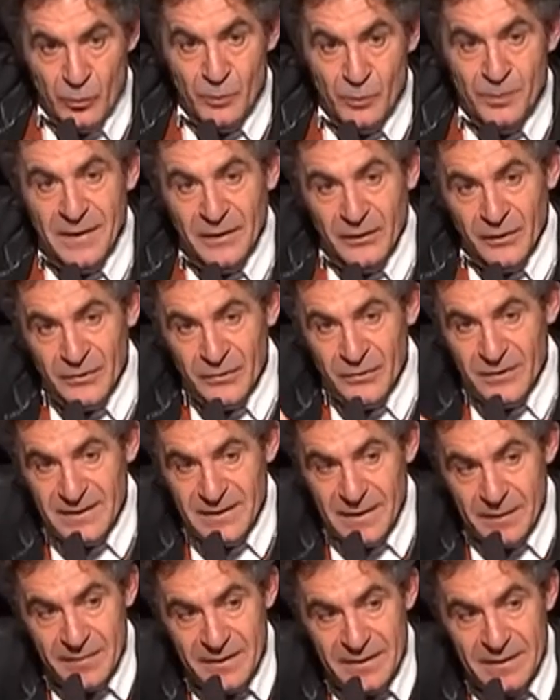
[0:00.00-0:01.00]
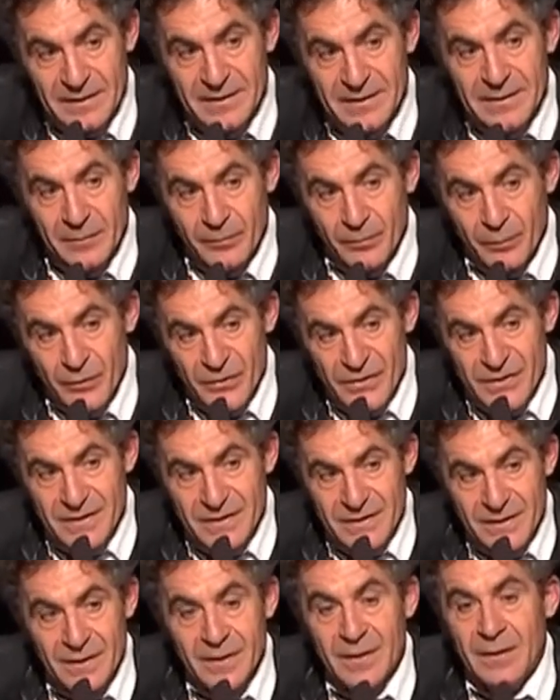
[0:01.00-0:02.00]
ou bien dans une cabine qui est
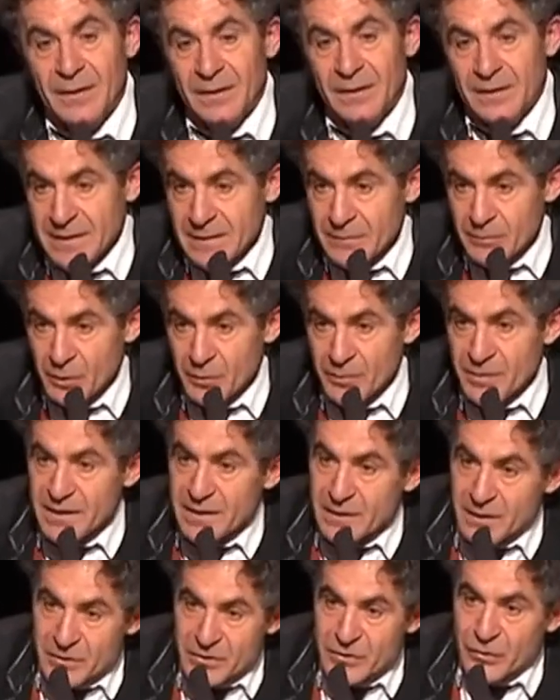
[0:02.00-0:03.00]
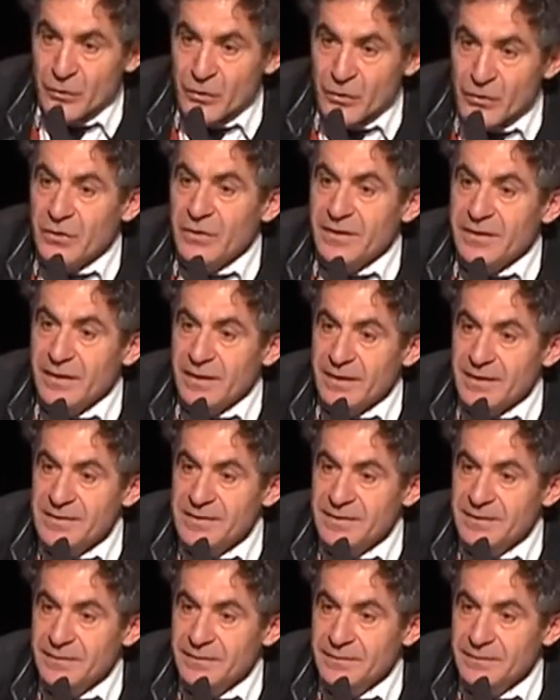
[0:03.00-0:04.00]
posée, immobile, sur le sol
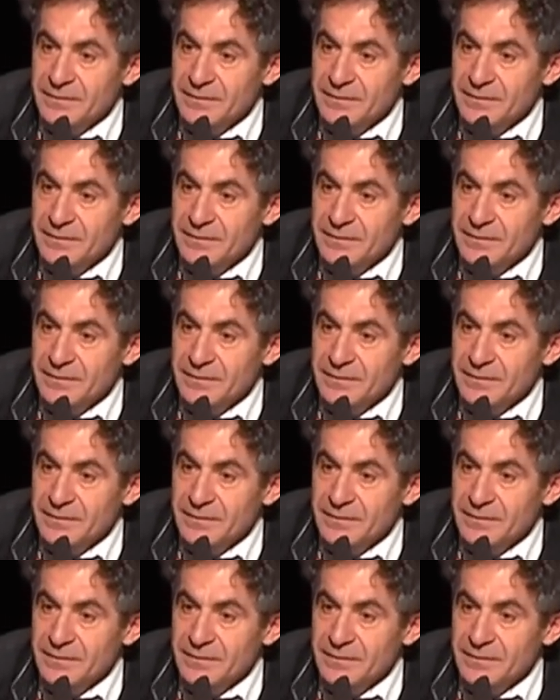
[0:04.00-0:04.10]
terrestre.